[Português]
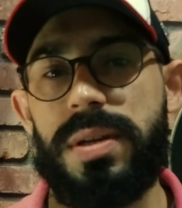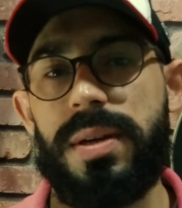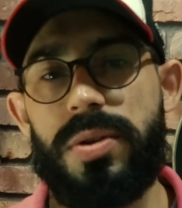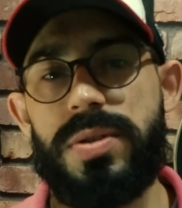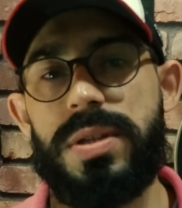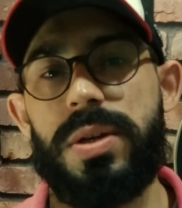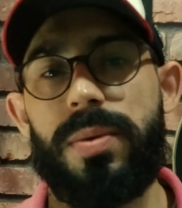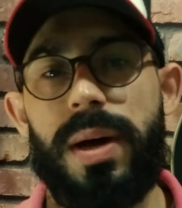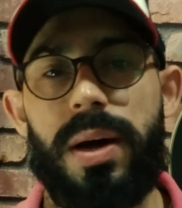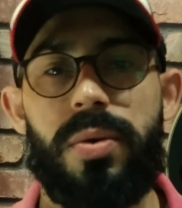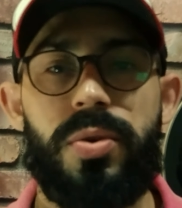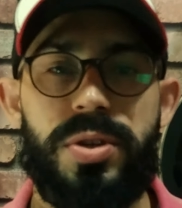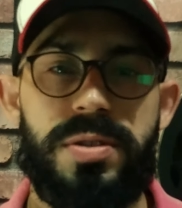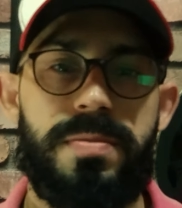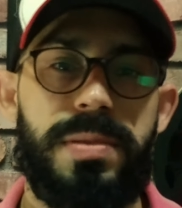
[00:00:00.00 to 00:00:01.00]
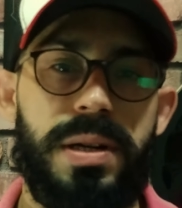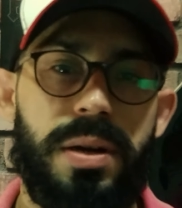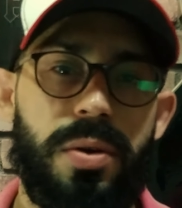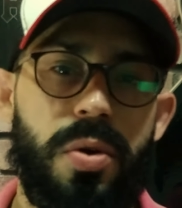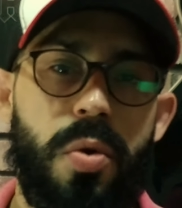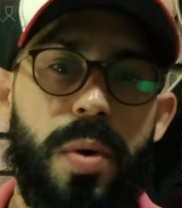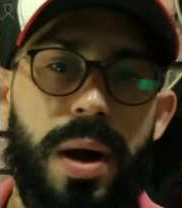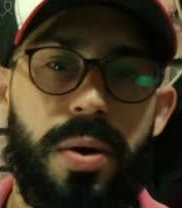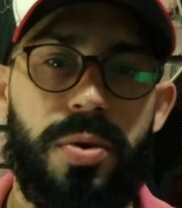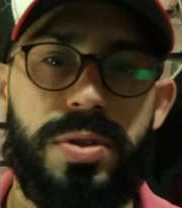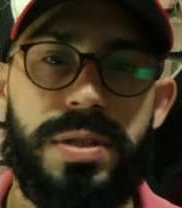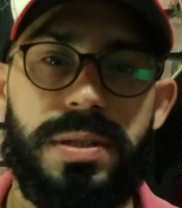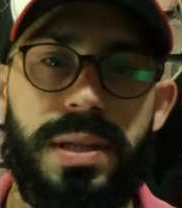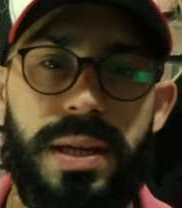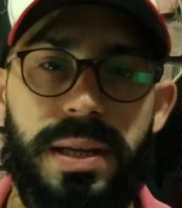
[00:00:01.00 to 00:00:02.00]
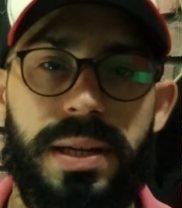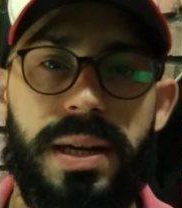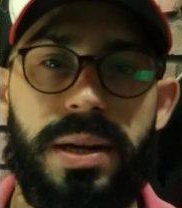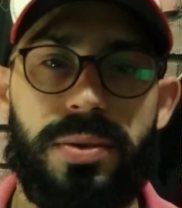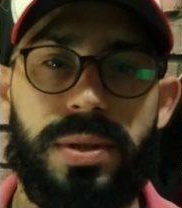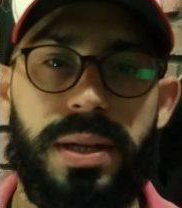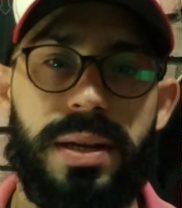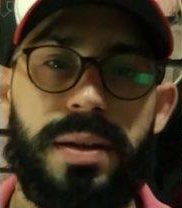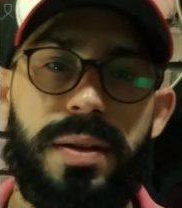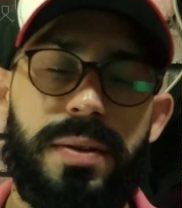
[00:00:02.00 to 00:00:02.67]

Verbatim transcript: Pode ser o arroz branco ou o arroz integral, tá?